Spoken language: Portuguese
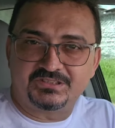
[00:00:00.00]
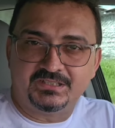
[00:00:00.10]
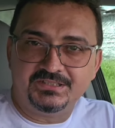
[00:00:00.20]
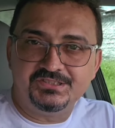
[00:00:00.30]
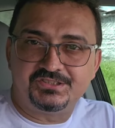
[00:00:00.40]

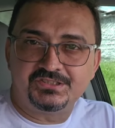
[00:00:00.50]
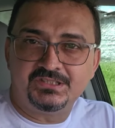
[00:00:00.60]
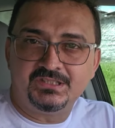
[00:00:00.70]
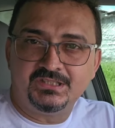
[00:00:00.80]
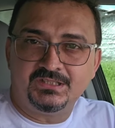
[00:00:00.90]
excelente
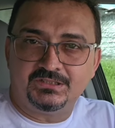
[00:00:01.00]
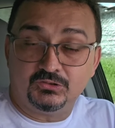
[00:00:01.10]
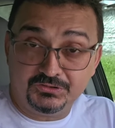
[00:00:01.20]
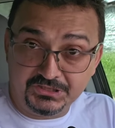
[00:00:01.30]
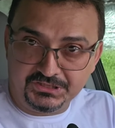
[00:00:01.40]

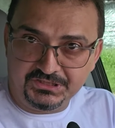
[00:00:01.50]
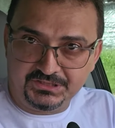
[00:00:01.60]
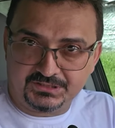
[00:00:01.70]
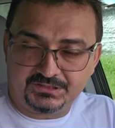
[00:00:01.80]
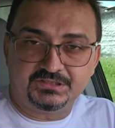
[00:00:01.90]
do
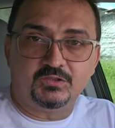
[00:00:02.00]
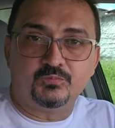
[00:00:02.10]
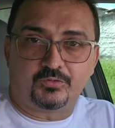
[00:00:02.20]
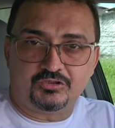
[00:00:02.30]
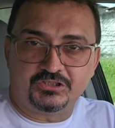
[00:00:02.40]
Neninha, que tem
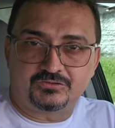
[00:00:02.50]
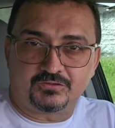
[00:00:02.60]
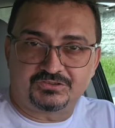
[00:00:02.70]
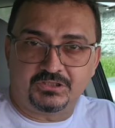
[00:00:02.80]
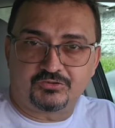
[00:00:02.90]
um projeto
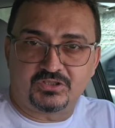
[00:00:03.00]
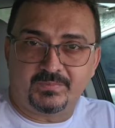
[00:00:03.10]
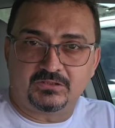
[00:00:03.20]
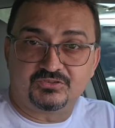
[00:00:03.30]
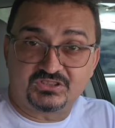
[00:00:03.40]
social
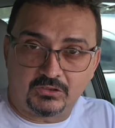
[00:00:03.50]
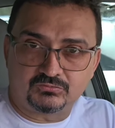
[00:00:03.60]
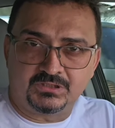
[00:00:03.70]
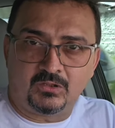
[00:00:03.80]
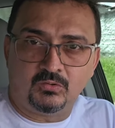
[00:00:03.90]
chamado
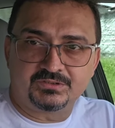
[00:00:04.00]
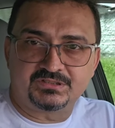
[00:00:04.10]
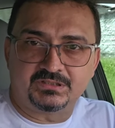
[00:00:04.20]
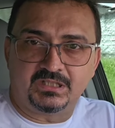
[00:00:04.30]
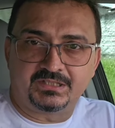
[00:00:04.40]
Salto da
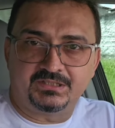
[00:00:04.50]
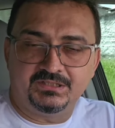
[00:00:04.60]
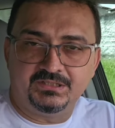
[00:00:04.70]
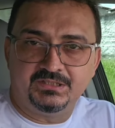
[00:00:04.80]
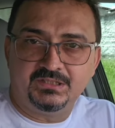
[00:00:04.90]
Onça
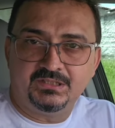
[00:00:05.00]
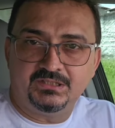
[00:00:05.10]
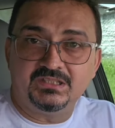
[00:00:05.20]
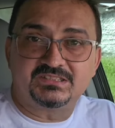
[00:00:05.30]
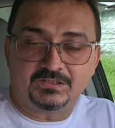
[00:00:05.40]
aqui
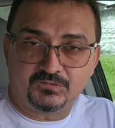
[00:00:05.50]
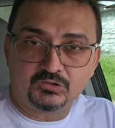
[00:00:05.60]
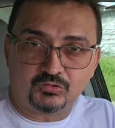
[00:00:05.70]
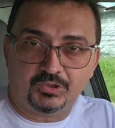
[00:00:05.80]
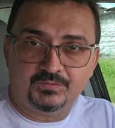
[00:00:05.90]
em Santo
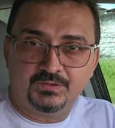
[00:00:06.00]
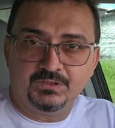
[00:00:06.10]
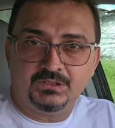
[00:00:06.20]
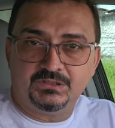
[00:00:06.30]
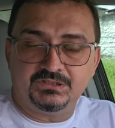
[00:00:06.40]
Antônio.
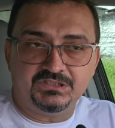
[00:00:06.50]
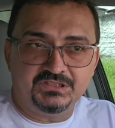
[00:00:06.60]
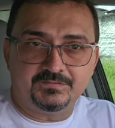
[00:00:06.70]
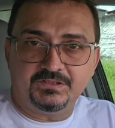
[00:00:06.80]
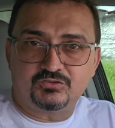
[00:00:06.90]

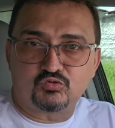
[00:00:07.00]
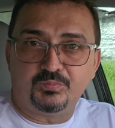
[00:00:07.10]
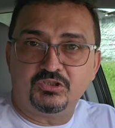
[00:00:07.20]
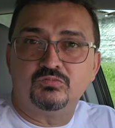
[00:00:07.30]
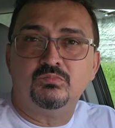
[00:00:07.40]
Nininha vem
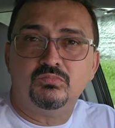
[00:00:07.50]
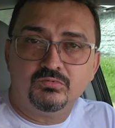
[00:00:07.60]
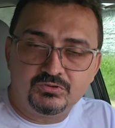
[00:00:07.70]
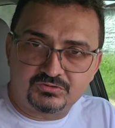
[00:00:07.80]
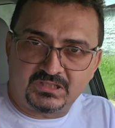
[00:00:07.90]
descobrindo
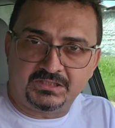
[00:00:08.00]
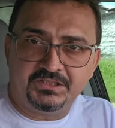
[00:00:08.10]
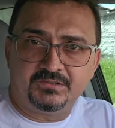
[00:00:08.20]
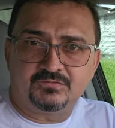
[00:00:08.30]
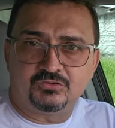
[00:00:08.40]
muitos
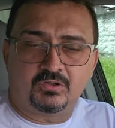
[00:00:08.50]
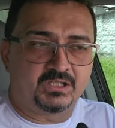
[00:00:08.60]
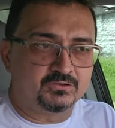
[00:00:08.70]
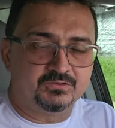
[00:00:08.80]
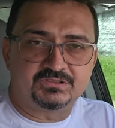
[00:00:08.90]
talentos,
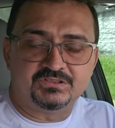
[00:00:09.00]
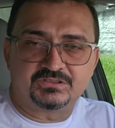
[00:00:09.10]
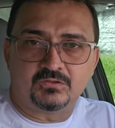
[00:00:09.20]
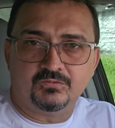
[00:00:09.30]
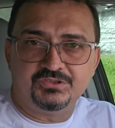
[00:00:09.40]
jogadores que
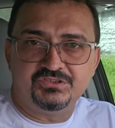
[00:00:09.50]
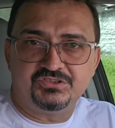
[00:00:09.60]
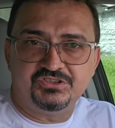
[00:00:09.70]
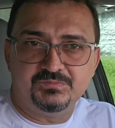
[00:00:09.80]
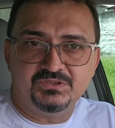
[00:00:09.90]
estão hoje em
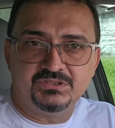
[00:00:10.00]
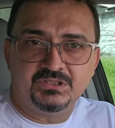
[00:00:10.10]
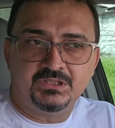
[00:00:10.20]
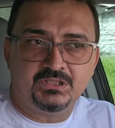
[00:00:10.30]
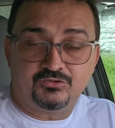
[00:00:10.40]
time,
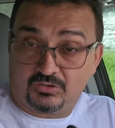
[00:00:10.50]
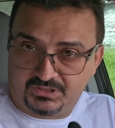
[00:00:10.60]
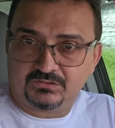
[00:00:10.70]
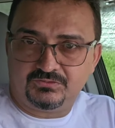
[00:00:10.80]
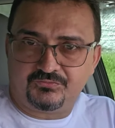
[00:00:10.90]

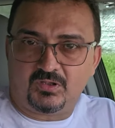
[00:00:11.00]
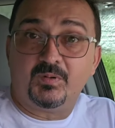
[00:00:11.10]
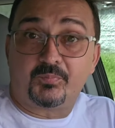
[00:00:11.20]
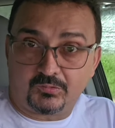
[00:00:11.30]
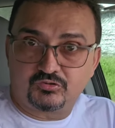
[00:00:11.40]
jogando de
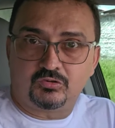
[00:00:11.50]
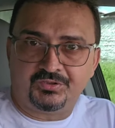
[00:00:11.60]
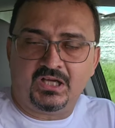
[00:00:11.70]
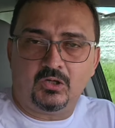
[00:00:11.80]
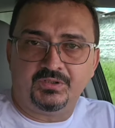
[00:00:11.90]
forma
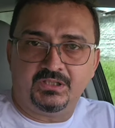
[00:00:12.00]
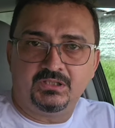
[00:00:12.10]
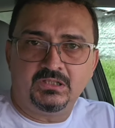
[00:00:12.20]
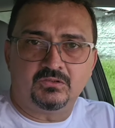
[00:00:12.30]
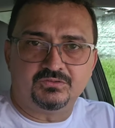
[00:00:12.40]
profissional, né?
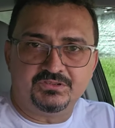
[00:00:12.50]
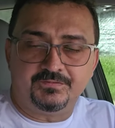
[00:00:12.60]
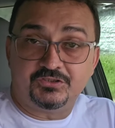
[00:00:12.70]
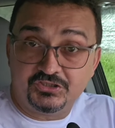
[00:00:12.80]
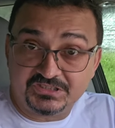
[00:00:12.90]

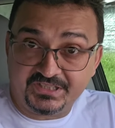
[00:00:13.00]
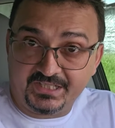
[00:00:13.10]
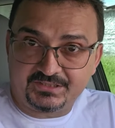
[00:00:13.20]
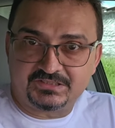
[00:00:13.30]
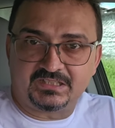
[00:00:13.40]
Inclusive a
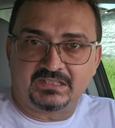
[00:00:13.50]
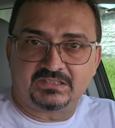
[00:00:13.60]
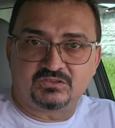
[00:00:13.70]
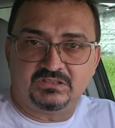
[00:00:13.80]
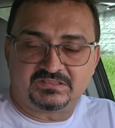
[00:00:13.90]
Gisele, que está
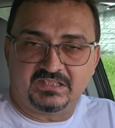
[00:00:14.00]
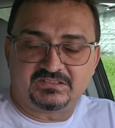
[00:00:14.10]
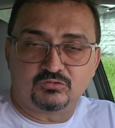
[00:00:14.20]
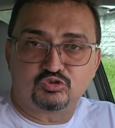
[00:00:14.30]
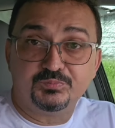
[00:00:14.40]
na, na
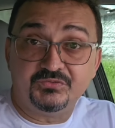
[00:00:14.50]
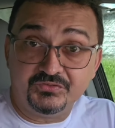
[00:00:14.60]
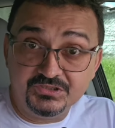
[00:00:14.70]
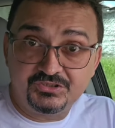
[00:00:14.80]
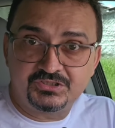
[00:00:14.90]
seleção
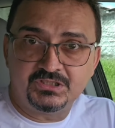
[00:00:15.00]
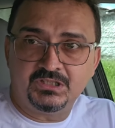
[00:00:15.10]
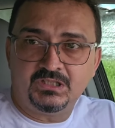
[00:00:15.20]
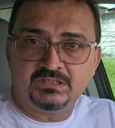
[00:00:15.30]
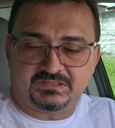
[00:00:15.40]
sub-20,
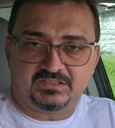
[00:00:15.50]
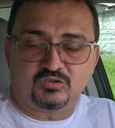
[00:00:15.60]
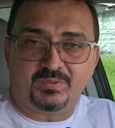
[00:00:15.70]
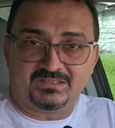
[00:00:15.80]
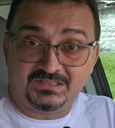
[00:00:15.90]

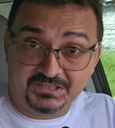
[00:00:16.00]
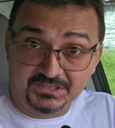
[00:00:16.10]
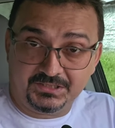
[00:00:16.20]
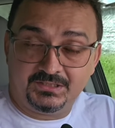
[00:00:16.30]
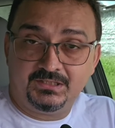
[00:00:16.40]
seleção
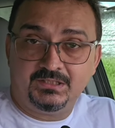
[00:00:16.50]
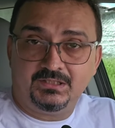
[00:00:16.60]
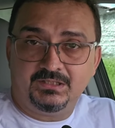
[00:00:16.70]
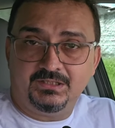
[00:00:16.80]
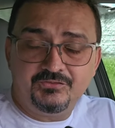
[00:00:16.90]
brasileira.
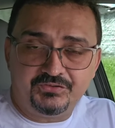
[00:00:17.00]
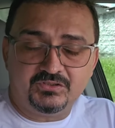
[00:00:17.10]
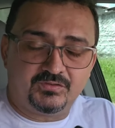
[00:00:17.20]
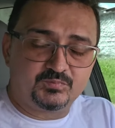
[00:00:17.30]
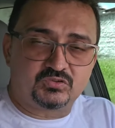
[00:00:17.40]

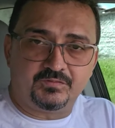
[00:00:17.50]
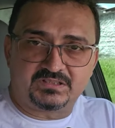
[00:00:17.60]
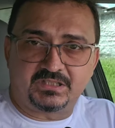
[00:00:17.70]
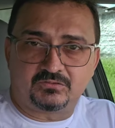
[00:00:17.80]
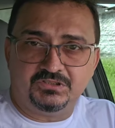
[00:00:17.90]
Enfim, vamos
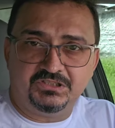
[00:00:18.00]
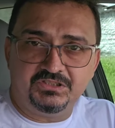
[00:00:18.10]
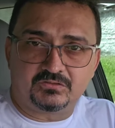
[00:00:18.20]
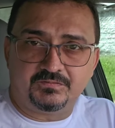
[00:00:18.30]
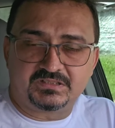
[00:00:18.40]
conversar com
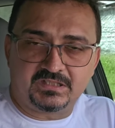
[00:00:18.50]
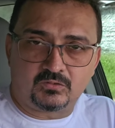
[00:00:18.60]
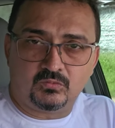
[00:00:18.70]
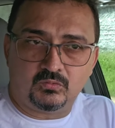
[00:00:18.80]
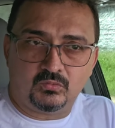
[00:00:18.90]
Nininha, conversar
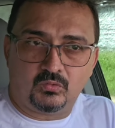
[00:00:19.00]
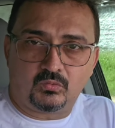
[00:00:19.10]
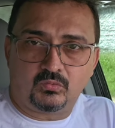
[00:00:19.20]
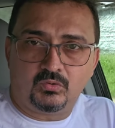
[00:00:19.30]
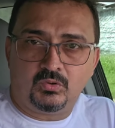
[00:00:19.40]
com,
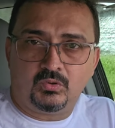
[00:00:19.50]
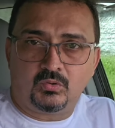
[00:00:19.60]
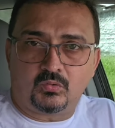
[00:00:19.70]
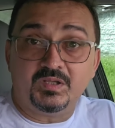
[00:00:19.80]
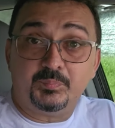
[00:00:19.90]

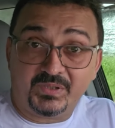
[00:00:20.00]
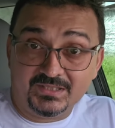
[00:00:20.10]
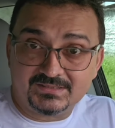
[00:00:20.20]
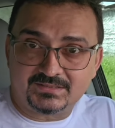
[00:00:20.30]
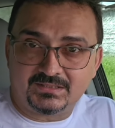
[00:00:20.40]
com a
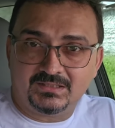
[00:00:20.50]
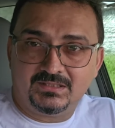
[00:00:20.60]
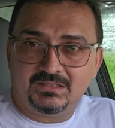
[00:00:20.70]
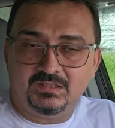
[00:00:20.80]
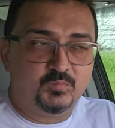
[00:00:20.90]
imprensa
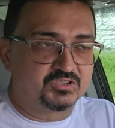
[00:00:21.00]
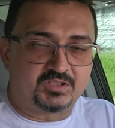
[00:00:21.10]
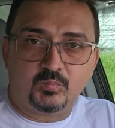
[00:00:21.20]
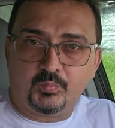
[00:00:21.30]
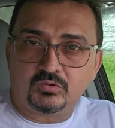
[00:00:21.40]
e
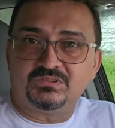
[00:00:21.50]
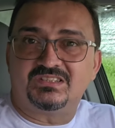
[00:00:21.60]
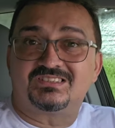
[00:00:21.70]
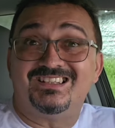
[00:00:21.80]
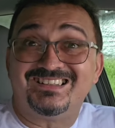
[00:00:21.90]
mostrar um pouco
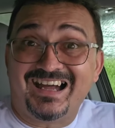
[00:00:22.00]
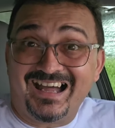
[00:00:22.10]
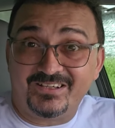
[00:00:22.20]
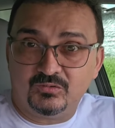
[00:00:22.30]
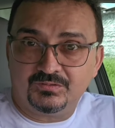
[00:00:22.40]
desse
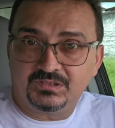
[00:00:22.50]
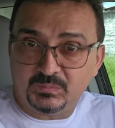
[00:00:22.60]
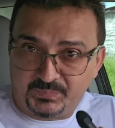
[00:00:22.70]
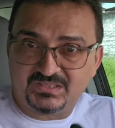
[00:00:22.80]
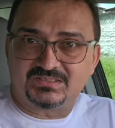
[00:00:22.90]
cenário
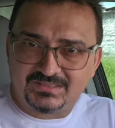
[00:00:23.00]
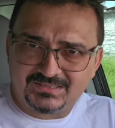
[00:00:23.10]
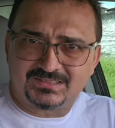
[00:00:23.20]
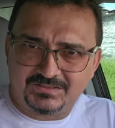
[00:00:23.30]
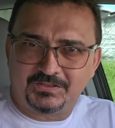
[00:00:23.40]
que
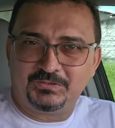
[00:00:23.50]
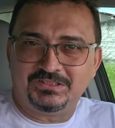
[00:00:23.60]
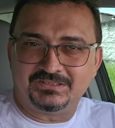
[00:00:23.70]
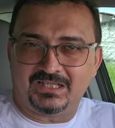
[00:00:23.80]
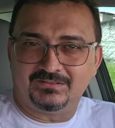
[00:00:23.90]
precisa ser
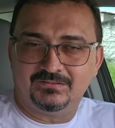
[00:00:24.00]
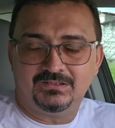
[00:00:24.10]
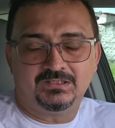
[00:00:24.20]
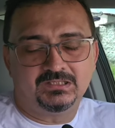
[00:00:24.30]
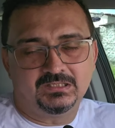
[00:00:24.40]
valorizado
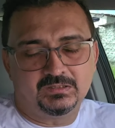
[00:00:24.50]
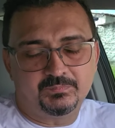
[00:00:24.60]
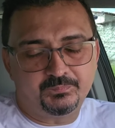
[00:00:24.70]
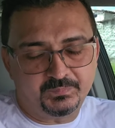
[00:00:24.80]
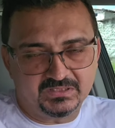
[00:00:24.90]

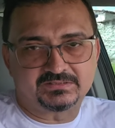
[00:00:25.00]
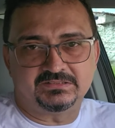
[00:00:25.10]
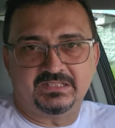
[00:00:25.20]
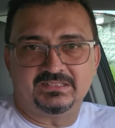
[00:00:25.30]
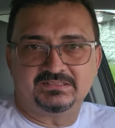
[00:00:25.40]
pela
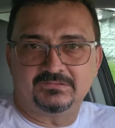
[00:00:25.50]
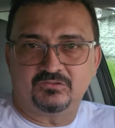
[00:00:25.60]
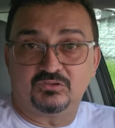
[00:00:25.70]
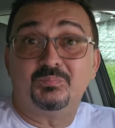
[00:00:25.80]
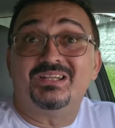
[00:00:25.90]
cidade de
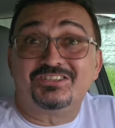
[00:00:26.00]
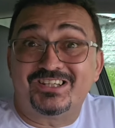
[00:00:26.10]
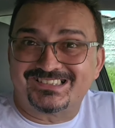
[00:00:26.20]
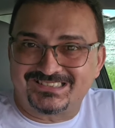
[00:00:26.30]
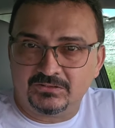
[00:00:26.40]
Santo Antônio, pela
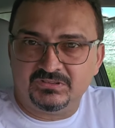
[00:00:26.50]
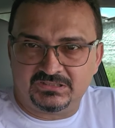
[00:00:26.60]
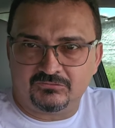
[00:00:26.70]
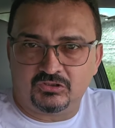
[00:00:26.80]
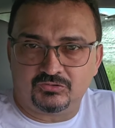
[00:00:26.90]
gestão de
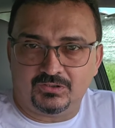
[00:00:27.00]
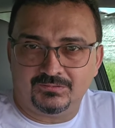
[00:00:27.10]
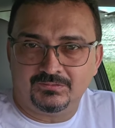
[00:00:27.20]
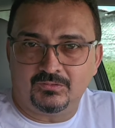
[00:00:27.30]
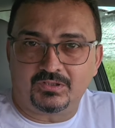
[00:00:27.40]
Santo Antônio.
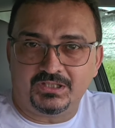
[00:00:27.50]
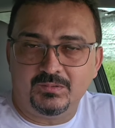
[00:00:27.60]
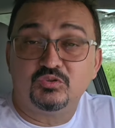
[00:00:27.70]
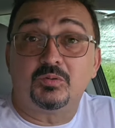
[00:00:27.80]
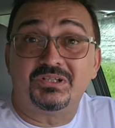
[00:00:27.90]

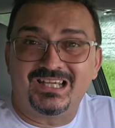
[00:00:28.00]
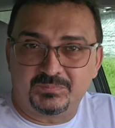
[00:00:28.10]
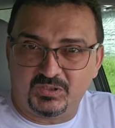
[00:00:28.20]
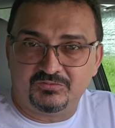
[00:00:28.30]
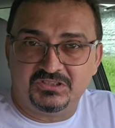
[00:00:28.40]
Ok? Muito
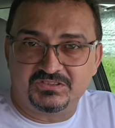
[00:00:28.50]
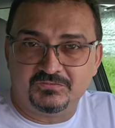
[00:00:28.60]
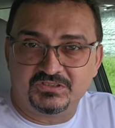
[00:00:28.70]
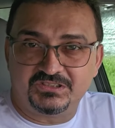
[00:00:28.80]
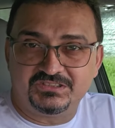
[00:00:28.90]
obrigado pela audiência
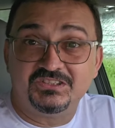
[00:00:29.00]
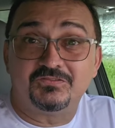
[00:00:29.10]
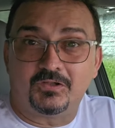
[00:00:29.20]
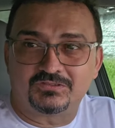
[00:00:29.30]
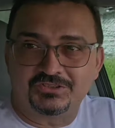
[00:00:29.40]
de vocês, a
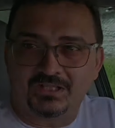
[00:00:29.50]
gente volta